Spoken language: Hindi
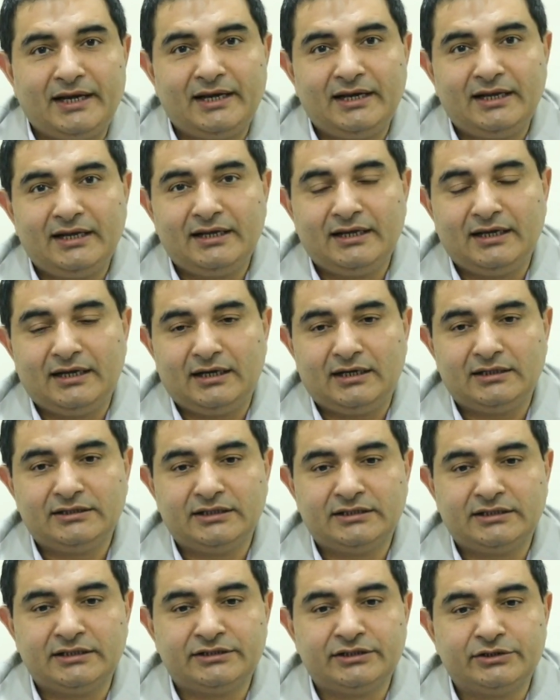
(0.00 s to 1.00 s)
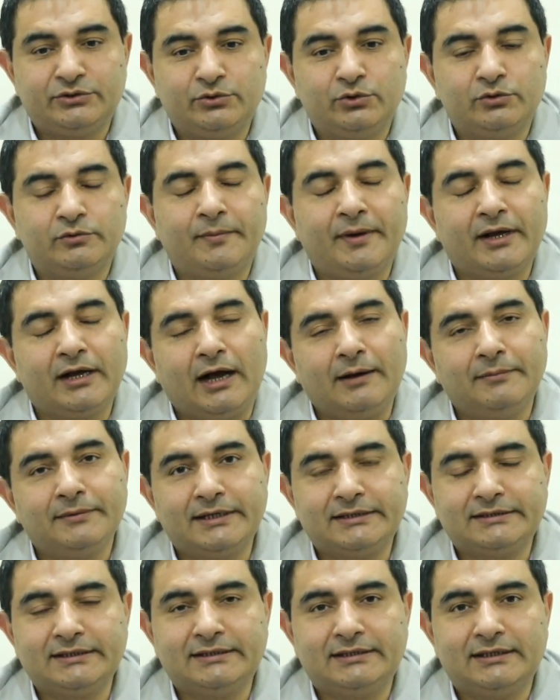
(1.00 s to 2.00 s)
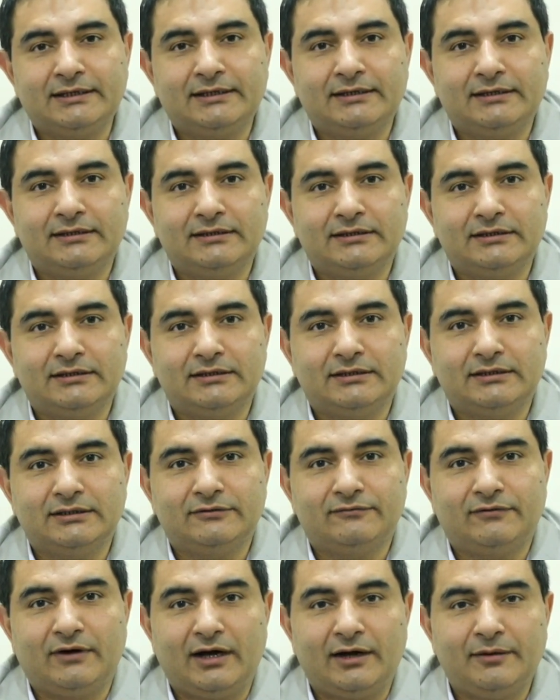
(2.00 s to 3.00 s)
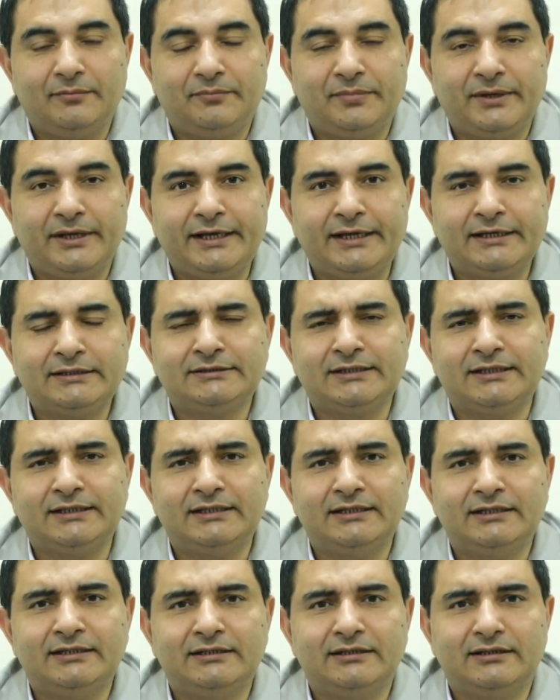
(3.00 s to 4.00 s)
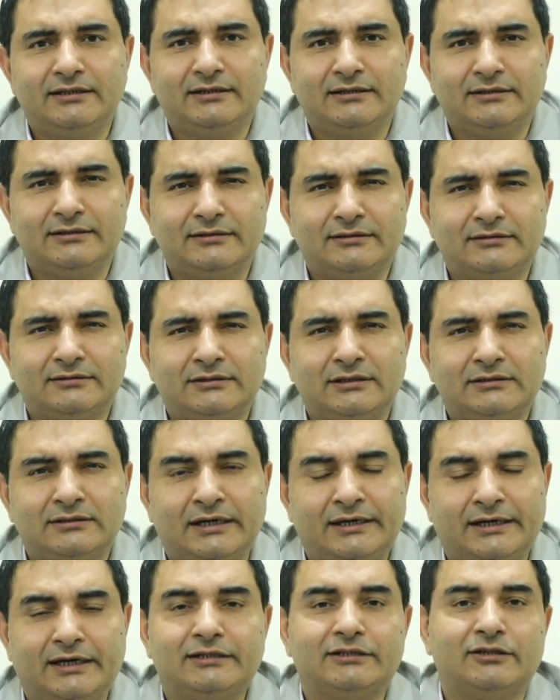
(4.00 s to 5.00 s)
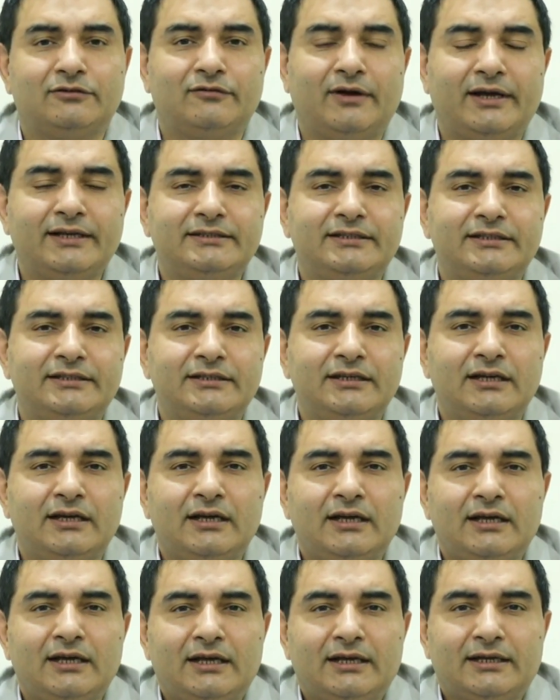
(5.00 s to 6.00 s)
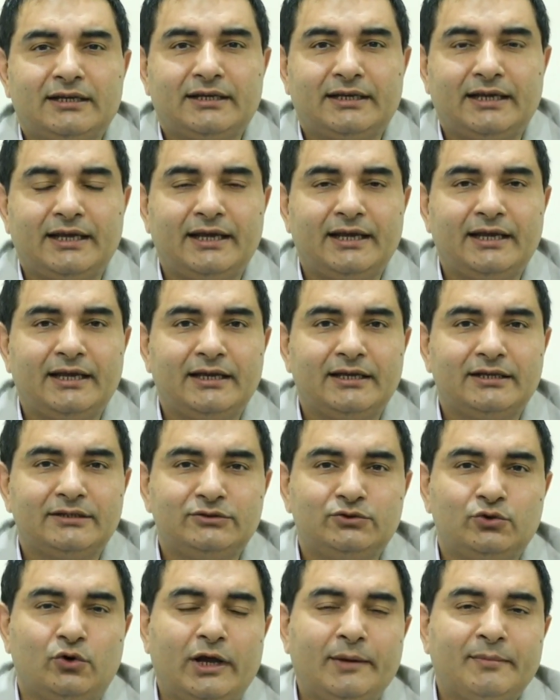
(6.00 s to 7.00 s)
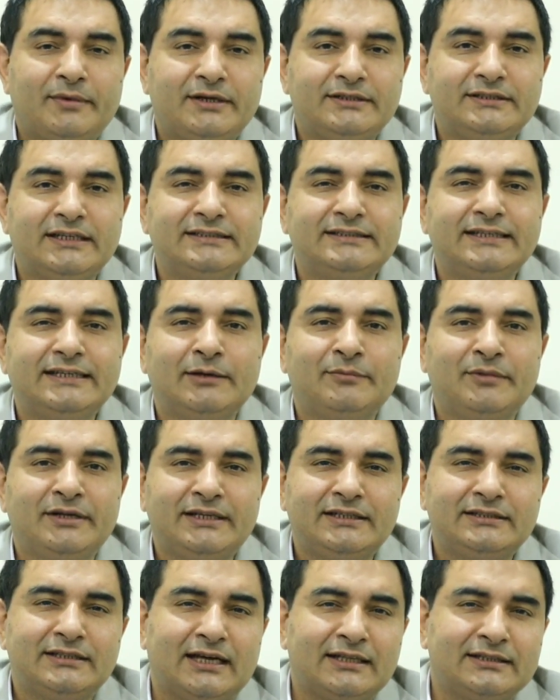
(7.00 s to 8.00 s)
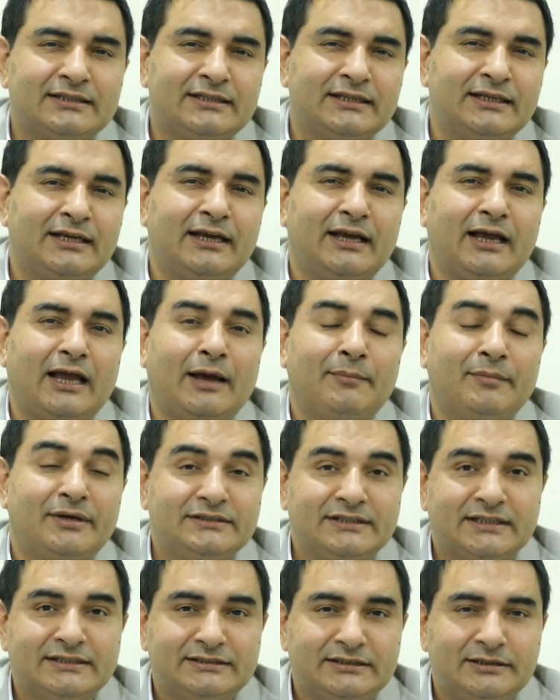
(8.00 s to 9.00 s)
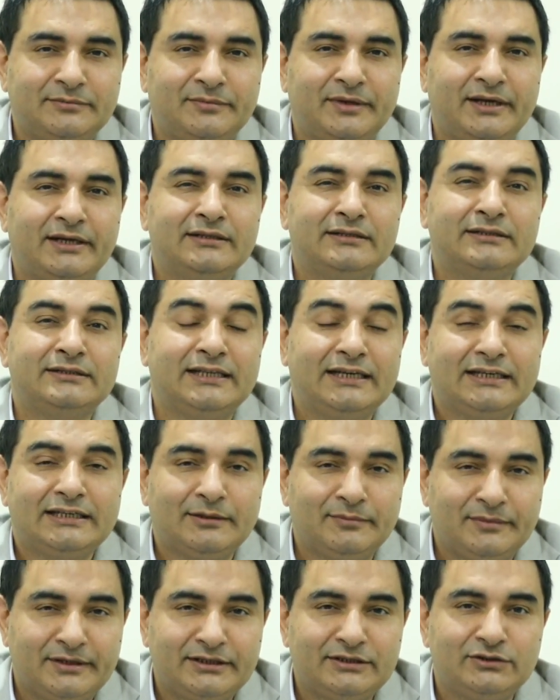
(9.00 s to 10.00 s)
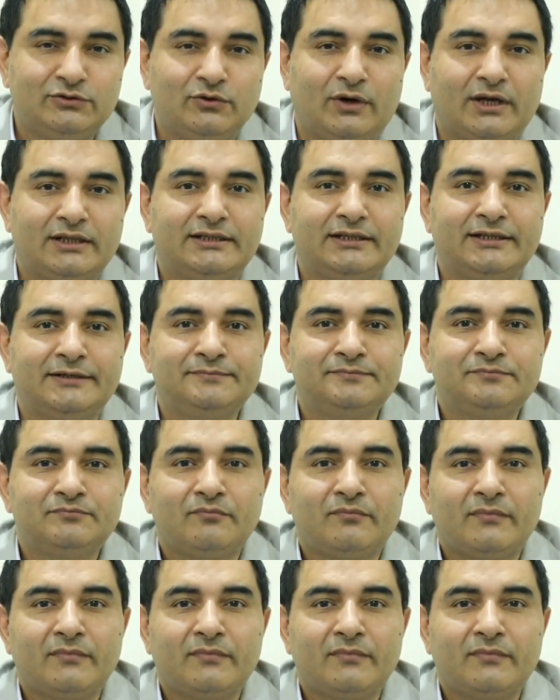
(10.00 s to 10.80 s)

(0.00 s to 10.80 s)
पहले जिस इंस्टीट्यूट में मैं काम करता था वहाँ पे एक स्टडी कंडक्ट करवाई थी कि जो एमरजेंसी के मरीज़ आते हैं एमरजेंसी में दिल के मरीज़ जो आते हैं